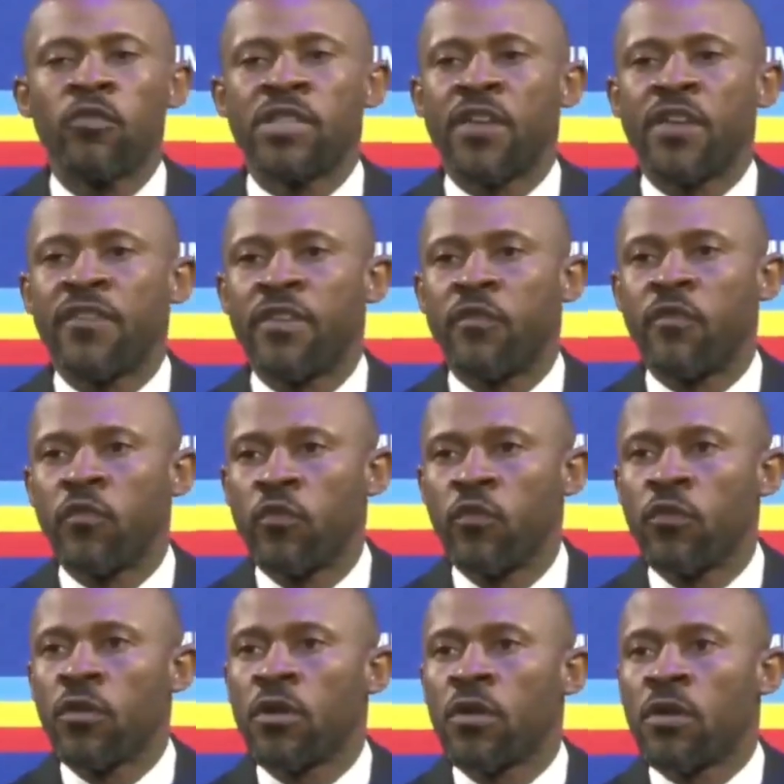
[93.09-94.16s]
vous avez
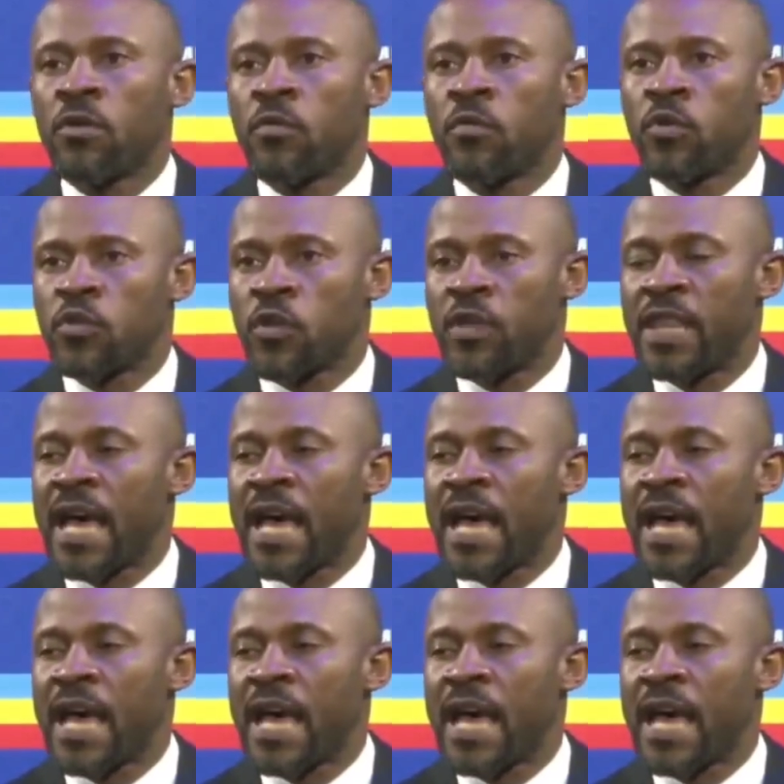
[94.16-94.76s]
vu M.